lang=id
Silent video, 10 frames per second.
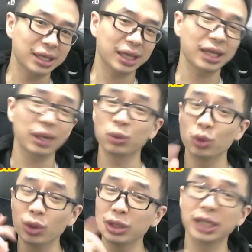Digne, menurut
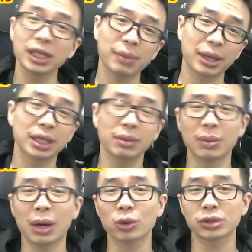gue Digne mainnya lebih
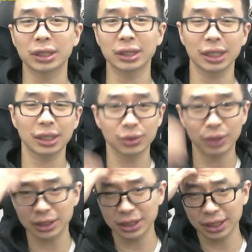bagus Ini ya.
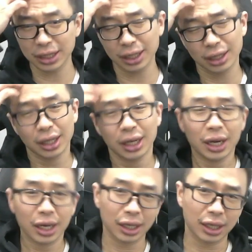Lukas Digne,
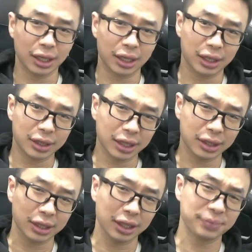uh, Din
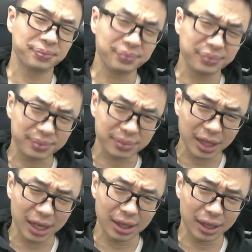ini
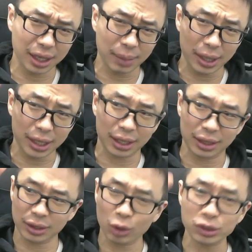apa
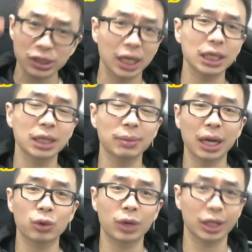ya crossingannya lebih
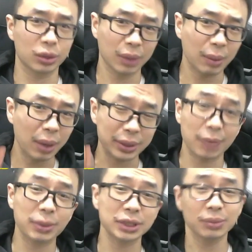akurat babak
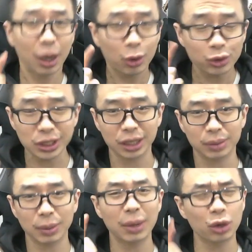pertama sih bagus ya
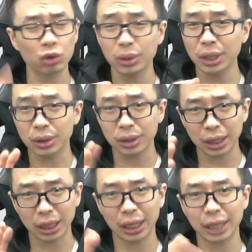babak kedua dia
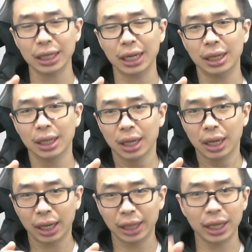rada
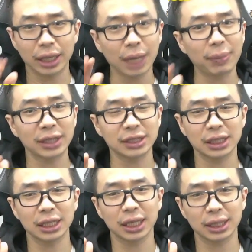rada kena
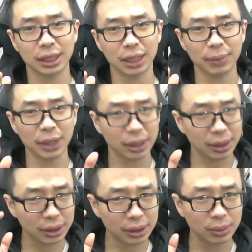pressing dikit ya tapi
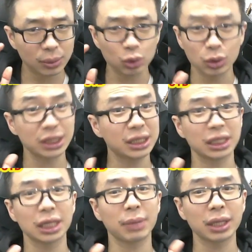menurut gue sih
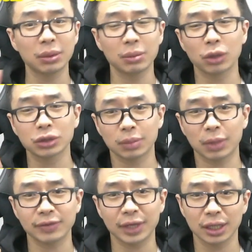Digne mainnya lebih bagus dari
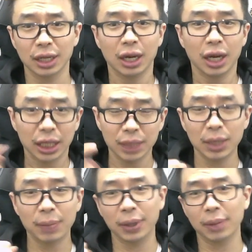Pavard Kim
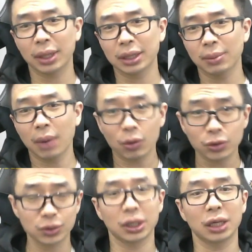BP mainnya
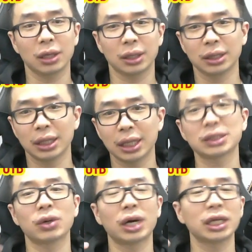bagus ya uh, jelas
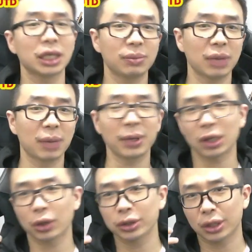kalau ada Kim BP
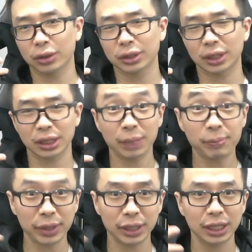counter counter
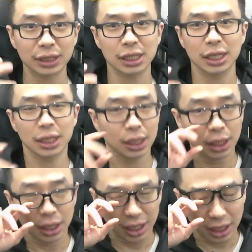cepatnya si
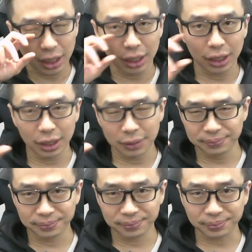
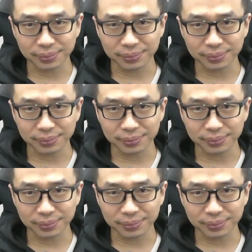um,